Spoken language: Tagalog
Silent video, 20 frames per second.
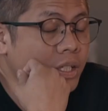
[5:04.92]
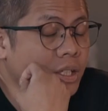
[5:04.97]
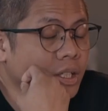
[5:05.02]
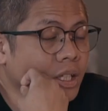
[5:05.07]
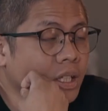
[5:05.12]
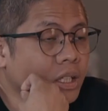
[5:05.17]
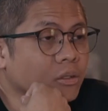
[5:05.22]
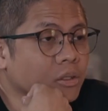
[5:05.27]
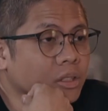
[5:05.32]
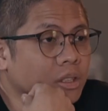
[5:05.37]

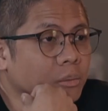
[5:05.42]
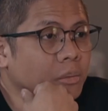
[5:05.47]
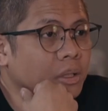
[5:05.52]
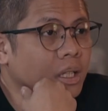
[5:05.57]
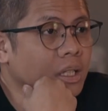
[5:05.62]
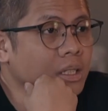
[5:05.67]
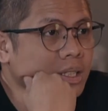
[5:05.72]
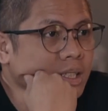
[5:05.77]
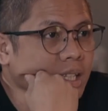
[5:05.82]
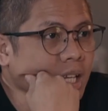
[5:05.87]
siya sa mga
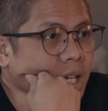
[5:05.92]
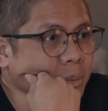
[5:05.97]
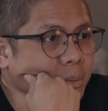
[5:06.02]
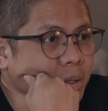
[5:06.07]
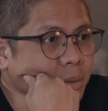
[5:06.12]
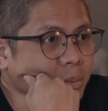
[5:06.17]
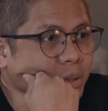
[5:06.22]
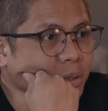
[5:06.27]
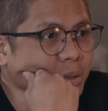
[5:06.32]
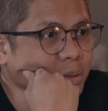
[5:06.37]
sinabi
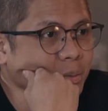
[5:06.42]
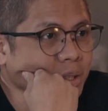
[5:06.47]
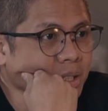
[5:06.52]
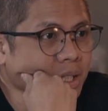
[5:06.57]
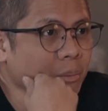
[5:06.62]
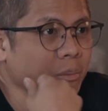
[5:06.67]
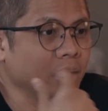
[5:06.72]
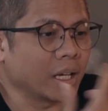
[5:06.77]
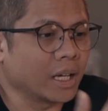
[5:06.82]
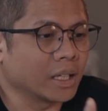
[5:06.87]
mo. But
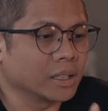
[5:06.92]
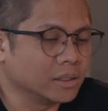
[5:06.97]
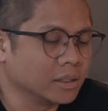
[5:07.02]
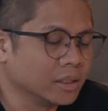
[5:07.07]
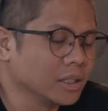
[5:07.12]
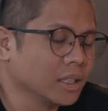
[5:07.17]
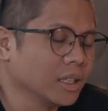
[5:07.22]
I'm glad